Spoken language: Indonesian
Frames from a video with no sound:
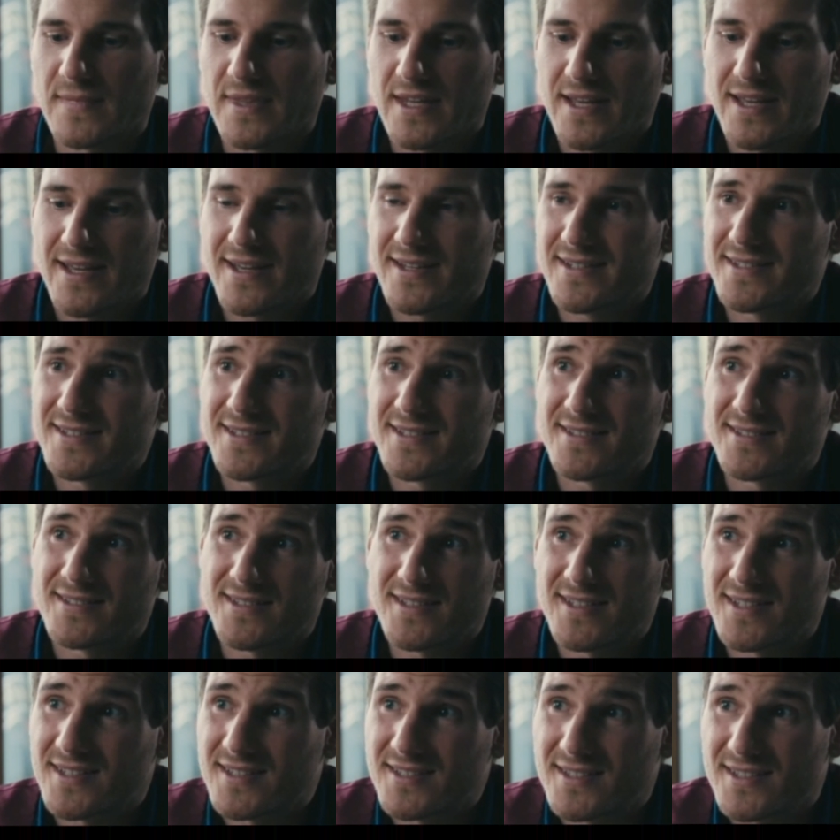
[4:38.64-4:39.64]

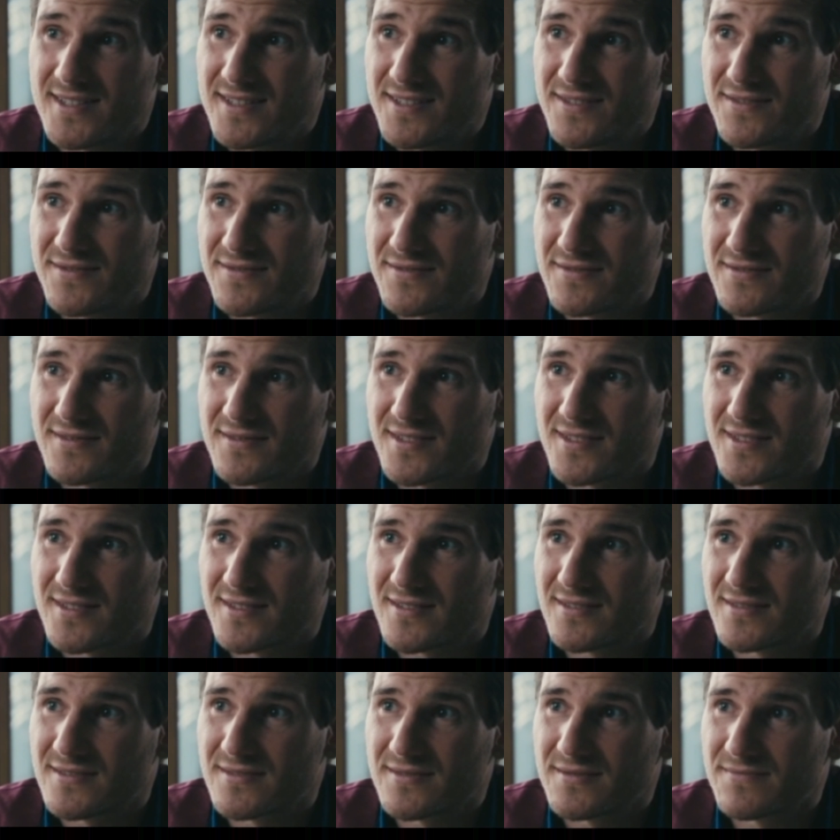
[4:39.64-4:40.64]
Laura lalu kembali
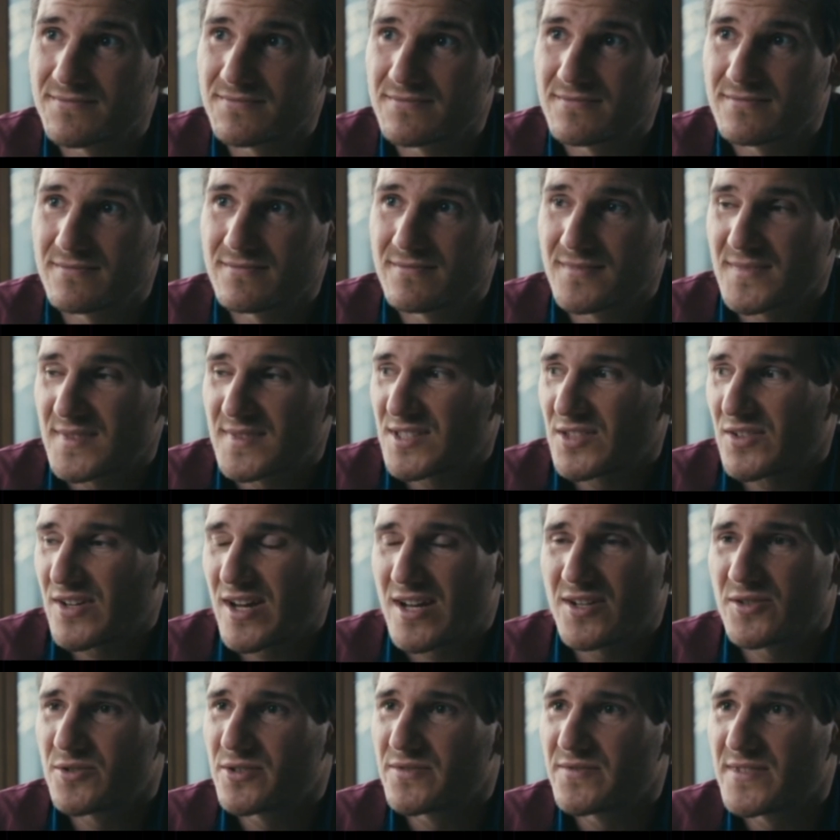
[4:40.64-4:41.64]
menemui sahabatnya
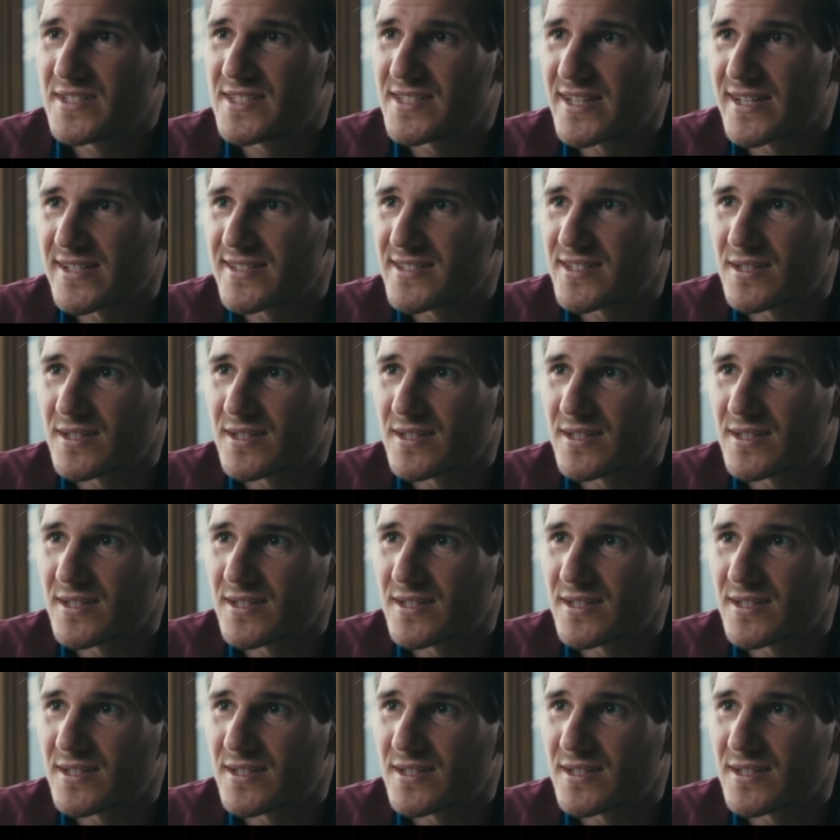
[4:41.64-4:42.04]
yaitu